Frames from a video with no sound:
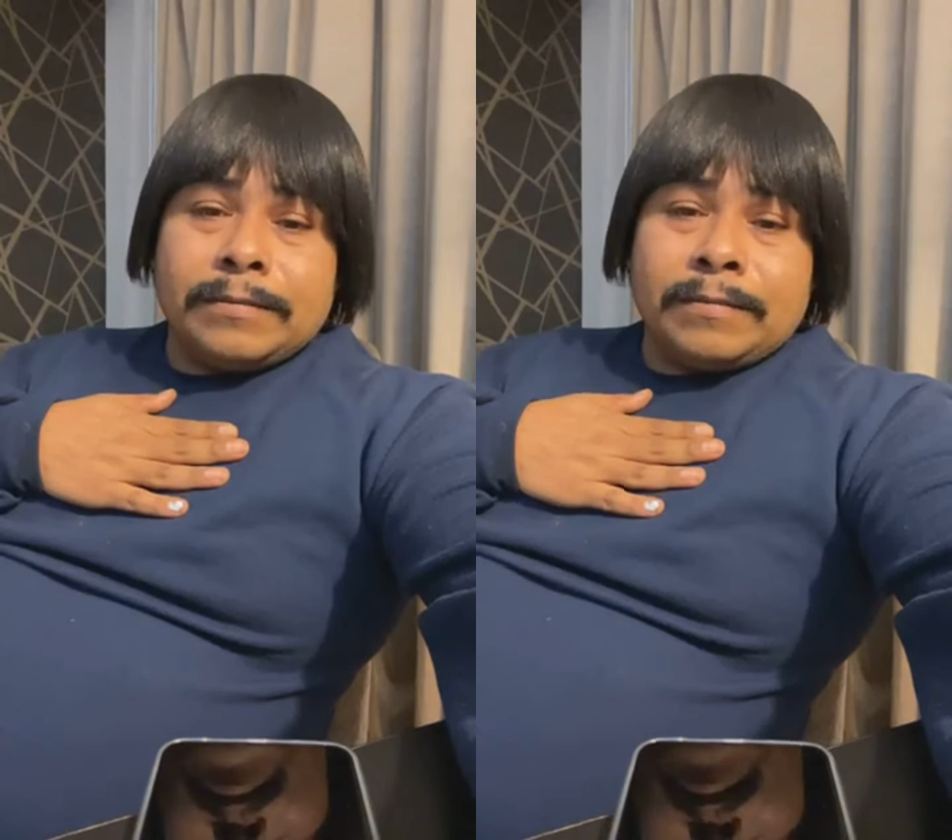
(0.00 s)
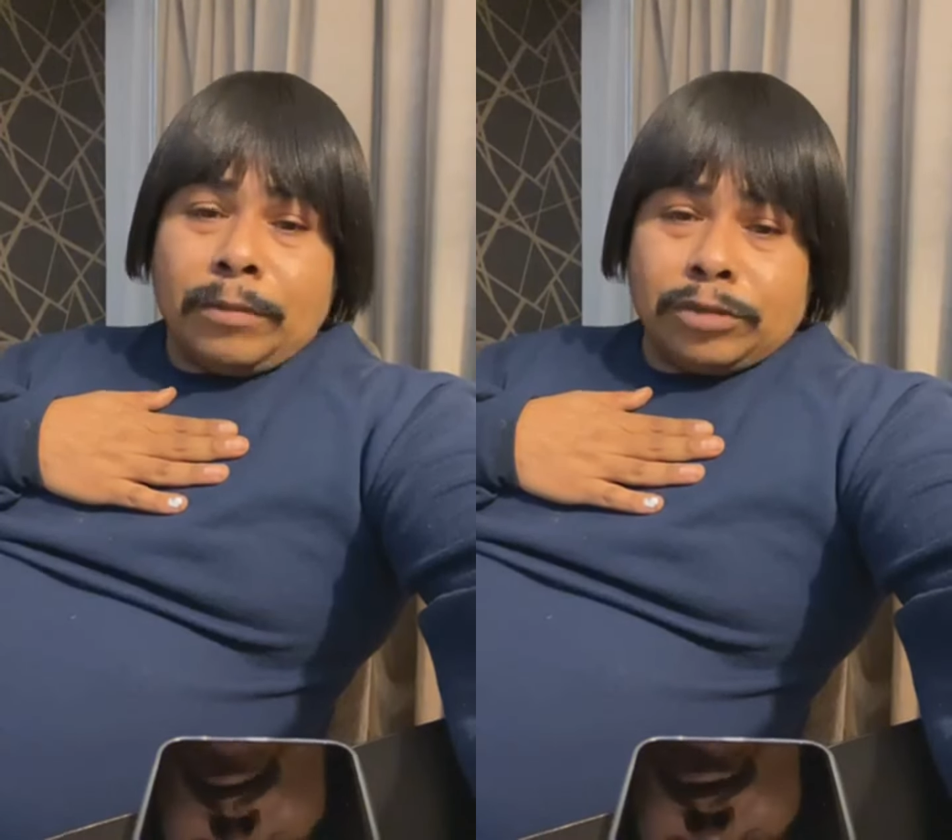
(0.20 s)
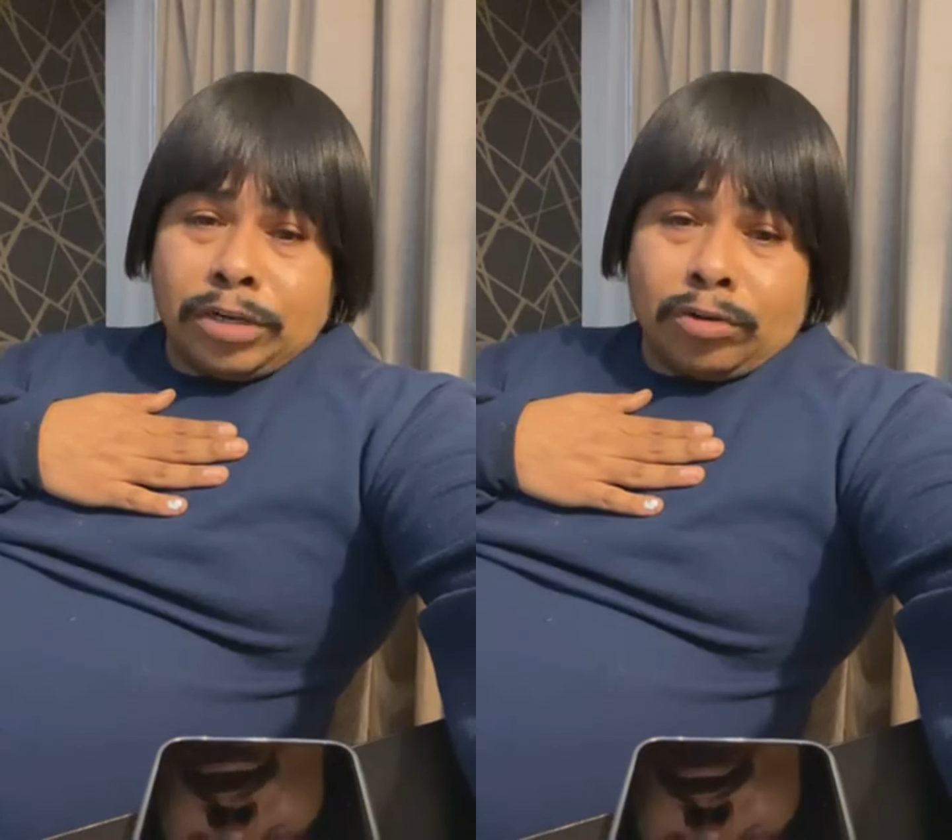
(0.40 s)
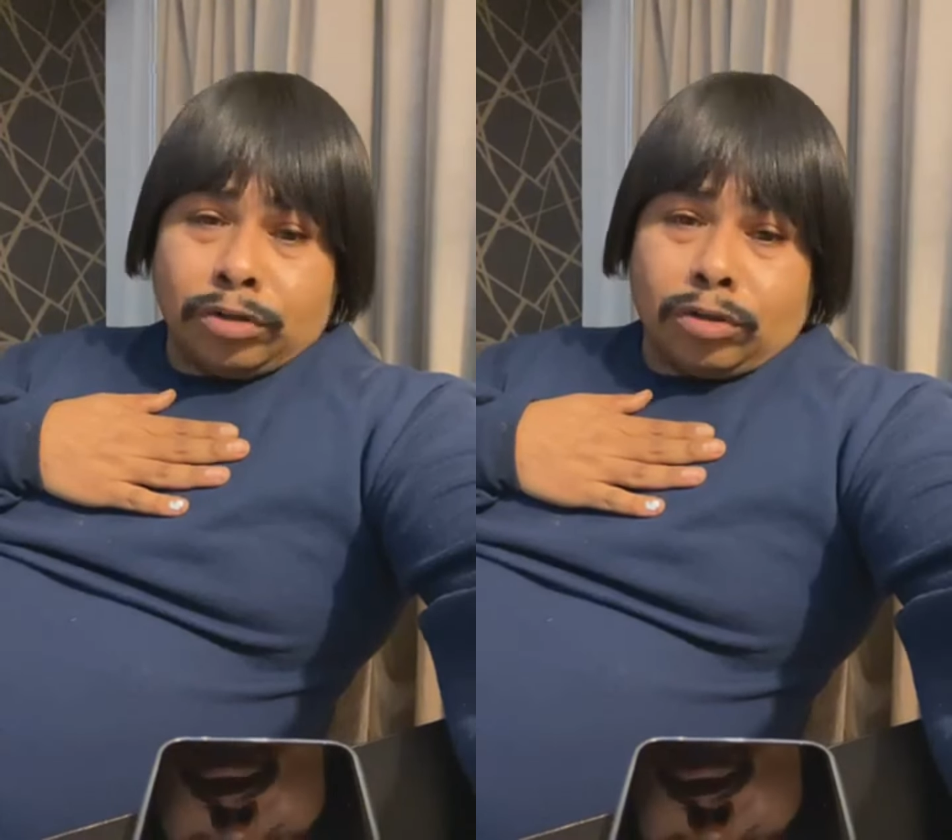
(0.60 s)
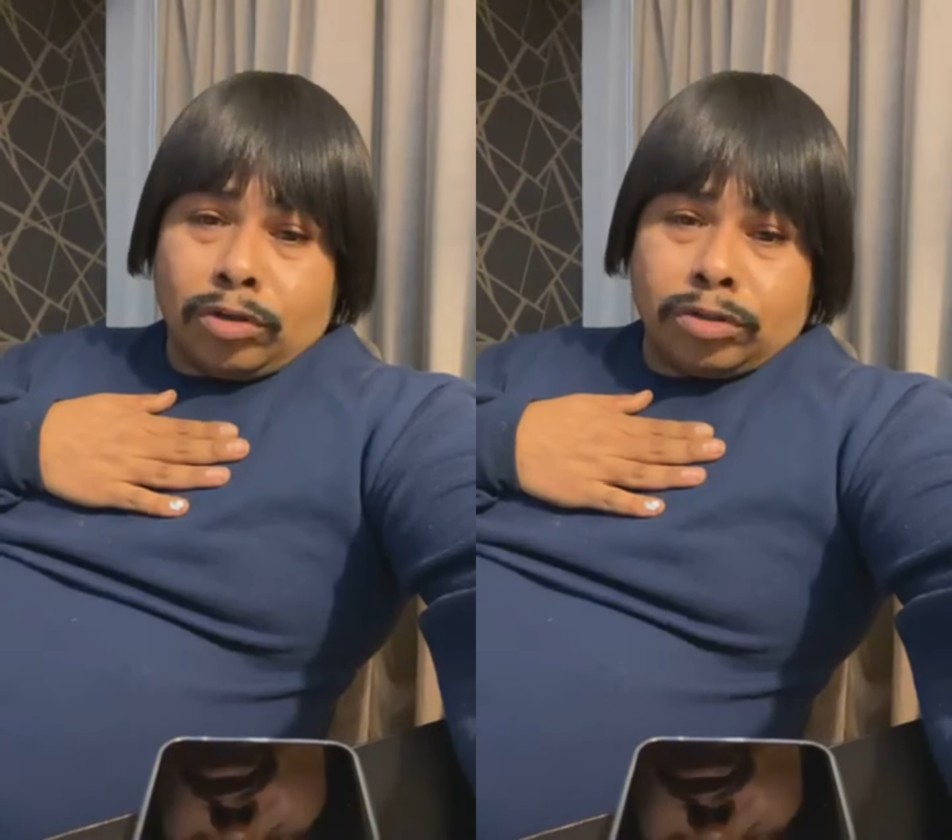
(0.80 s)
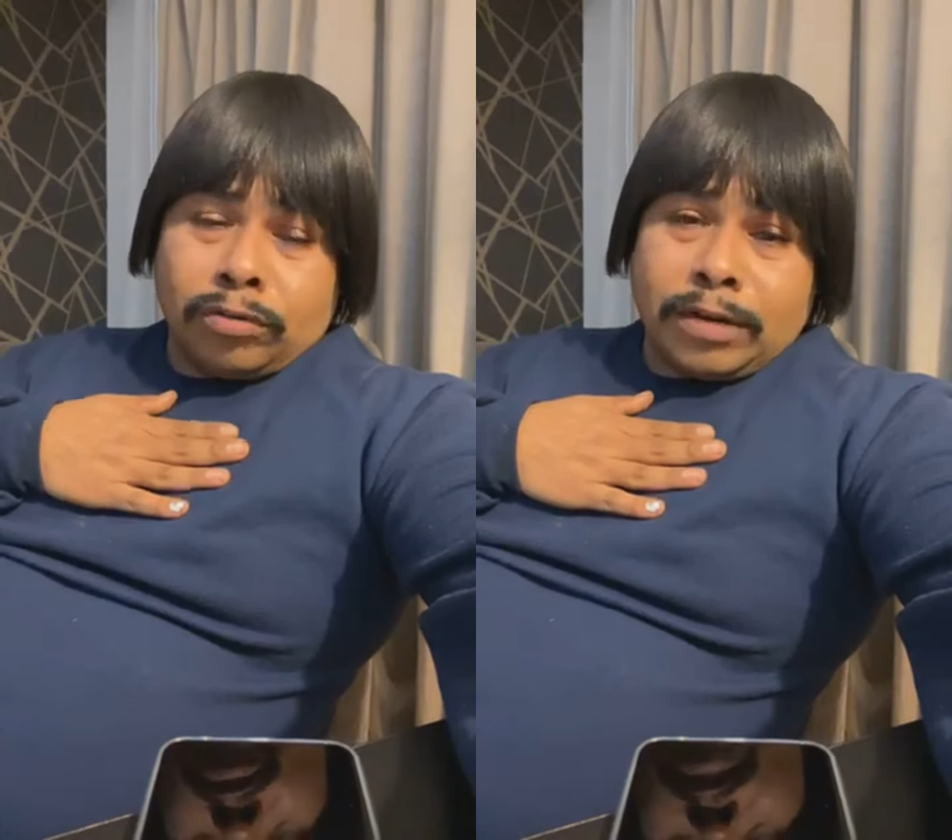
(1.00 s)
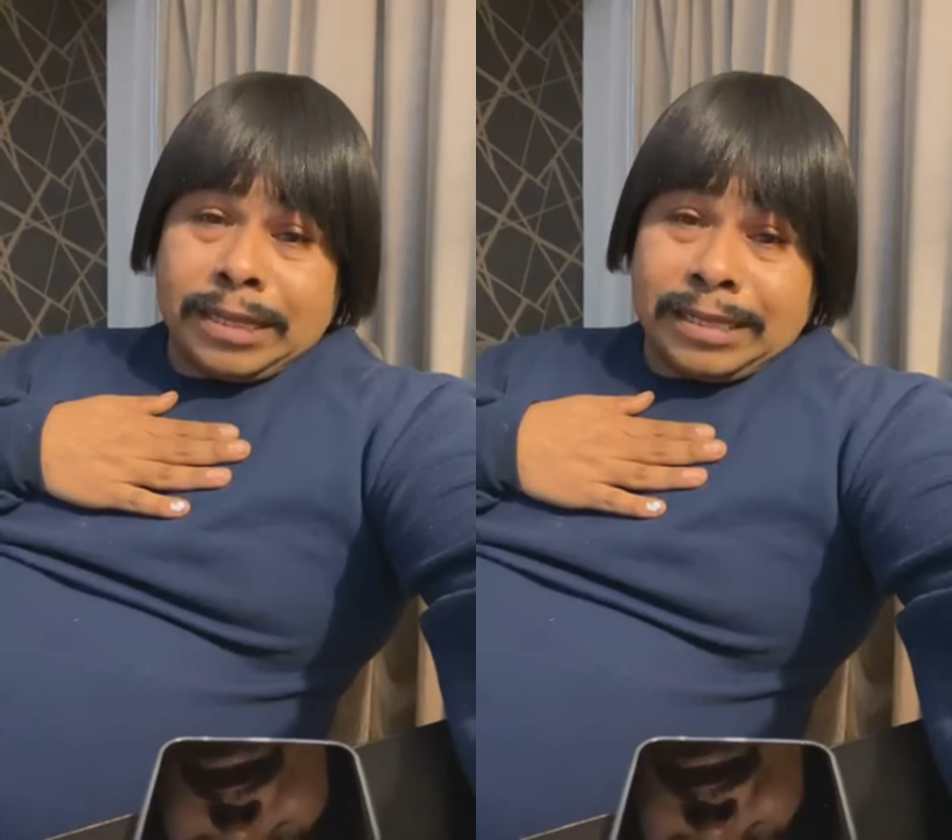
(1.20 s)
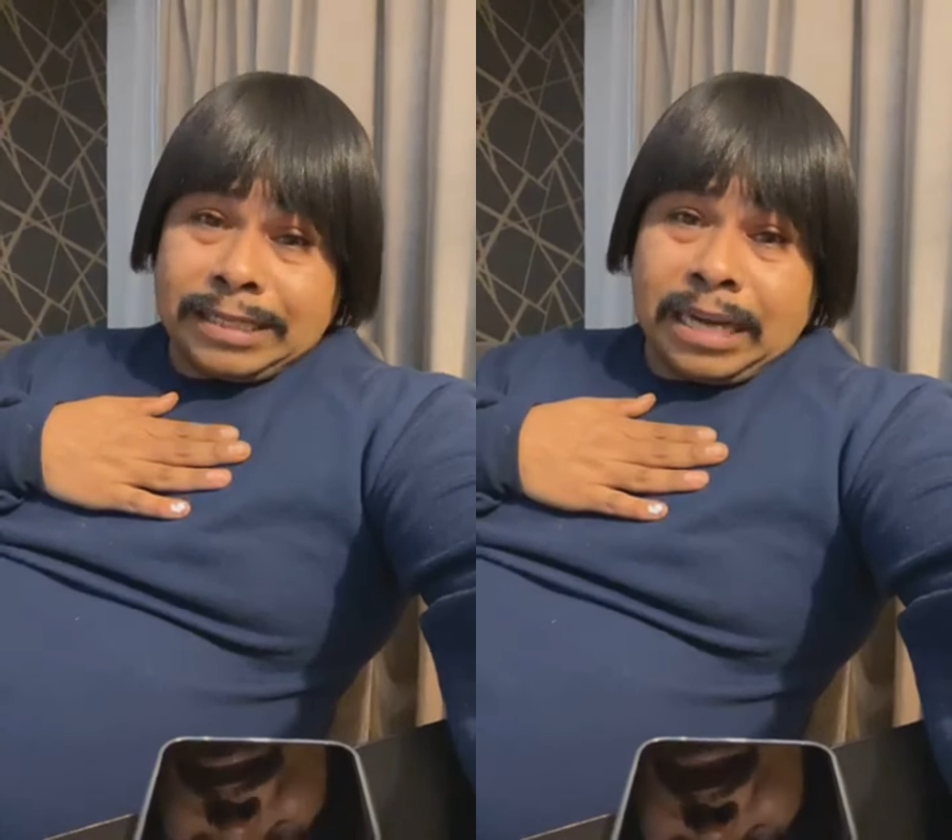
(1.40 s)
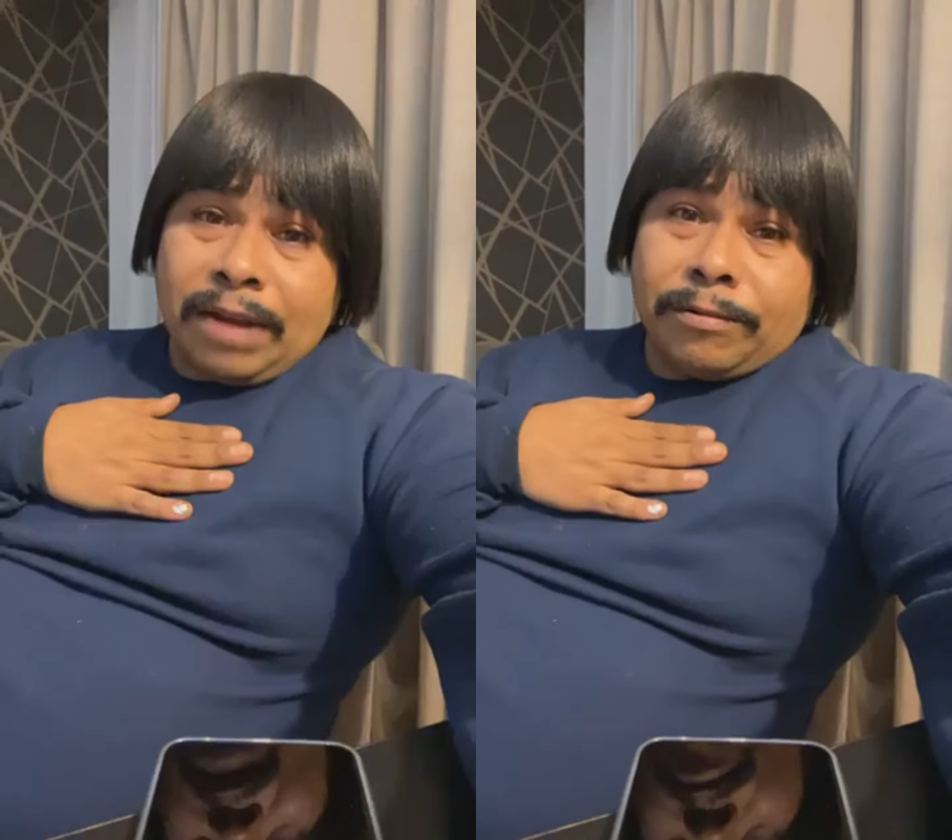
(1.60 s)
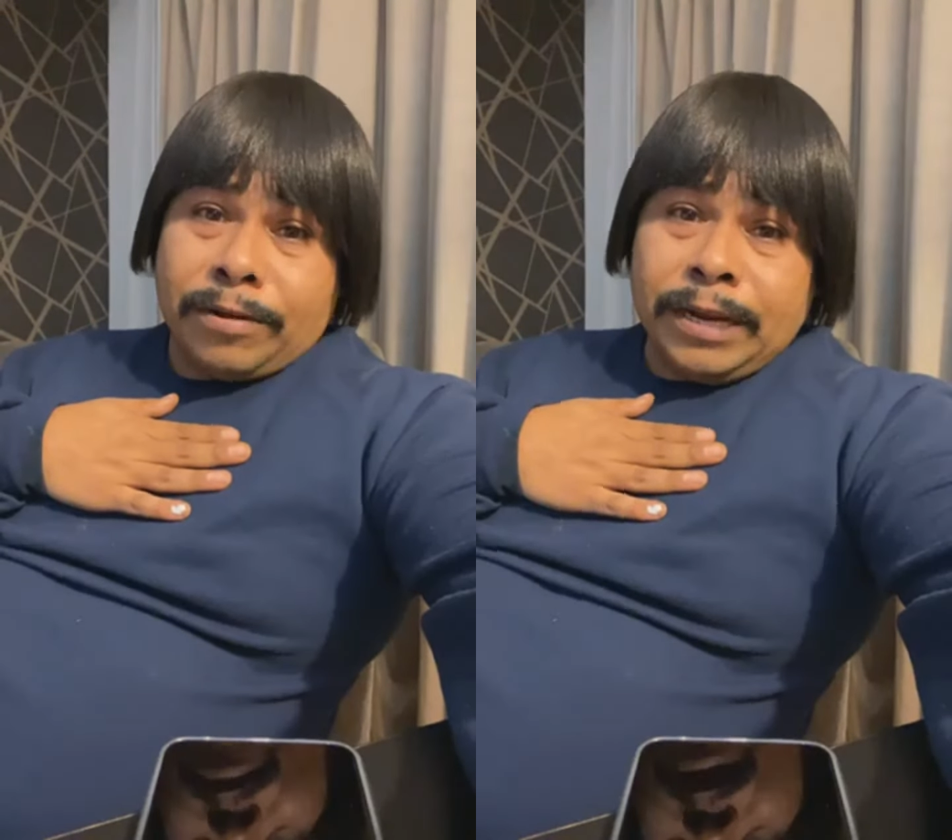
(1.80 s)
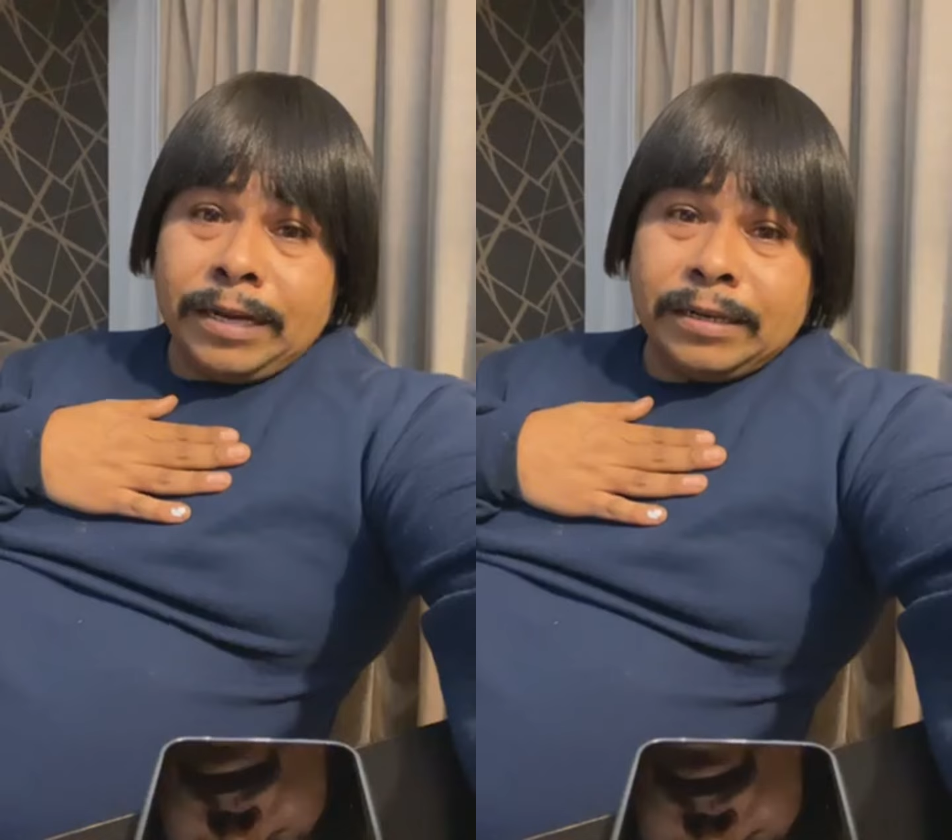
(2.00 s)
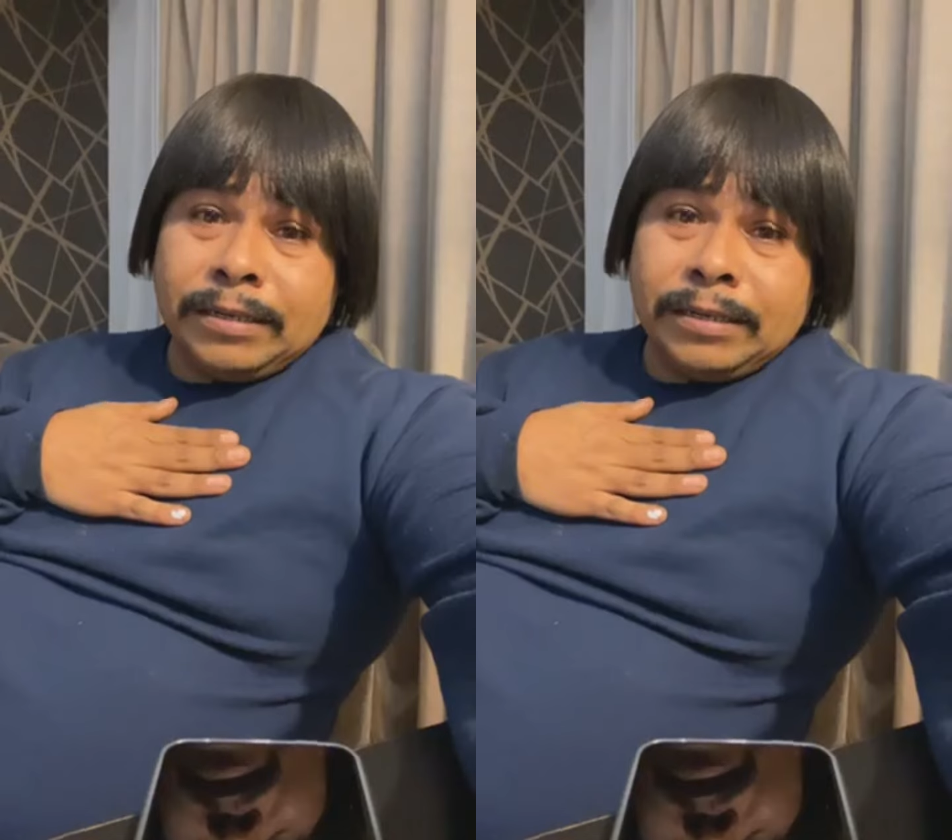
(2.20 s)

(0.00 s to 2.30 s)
vamos a ir con todo sobre de ese chavo, ¿eh?